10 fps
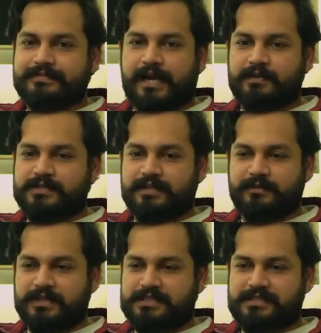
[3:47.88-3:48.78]
आई वॉज
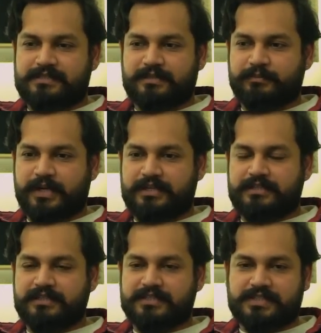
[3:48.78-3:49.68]
नर्वस
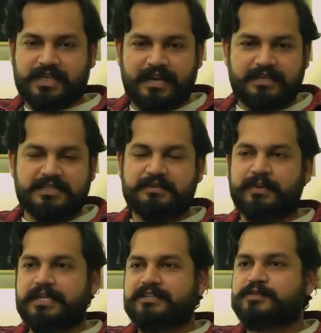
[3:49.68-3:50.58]
बट सारी चीज़ें
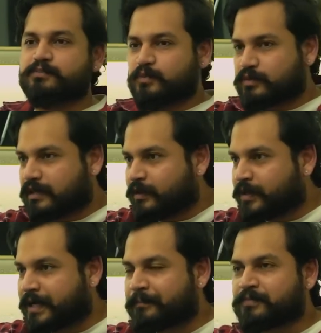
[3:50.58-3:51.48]
बड़ी स्मूथली
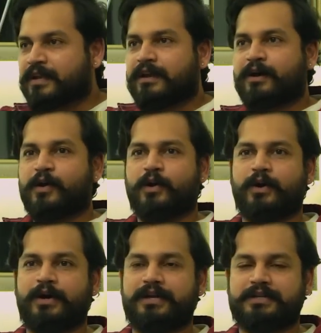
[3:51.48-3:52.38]
हुई
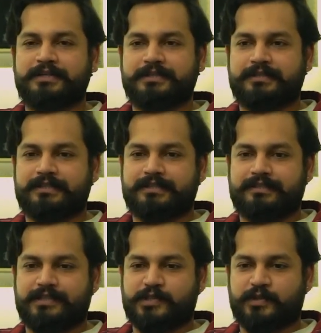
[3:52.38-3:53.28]
और
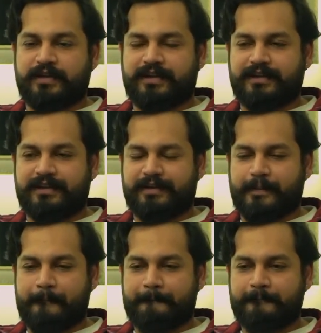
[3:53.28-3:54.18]
uh, जो
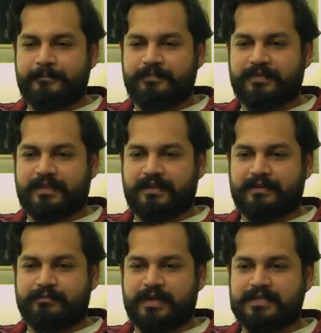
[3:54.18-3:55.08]

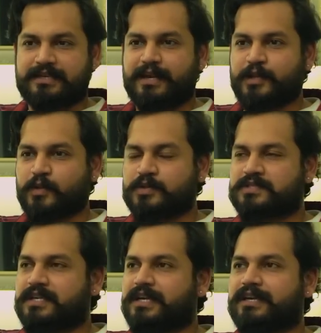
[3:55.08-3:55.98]
है मेरे सारे
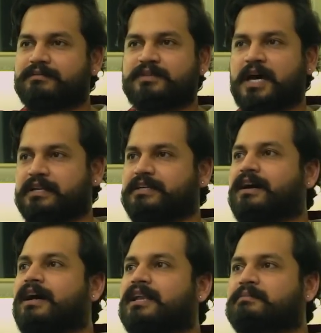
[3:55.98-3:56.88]
दोस्त थे
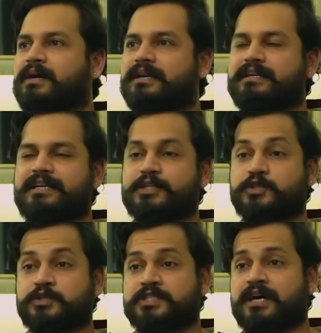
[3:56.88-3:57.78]
दानियाल मानी
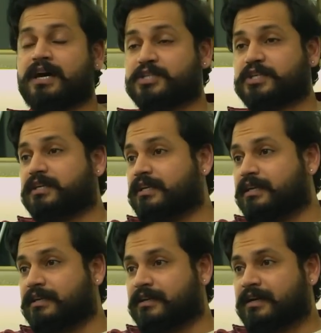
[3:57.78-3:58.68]
शुजा
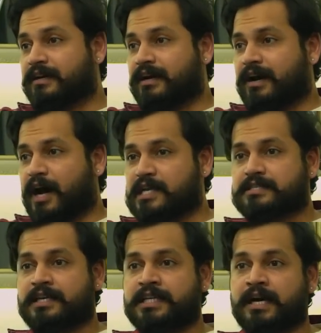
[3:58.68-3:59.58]
शहीर
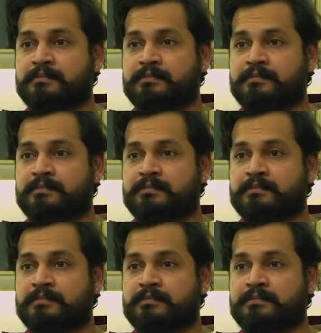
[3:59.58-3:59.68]
हसन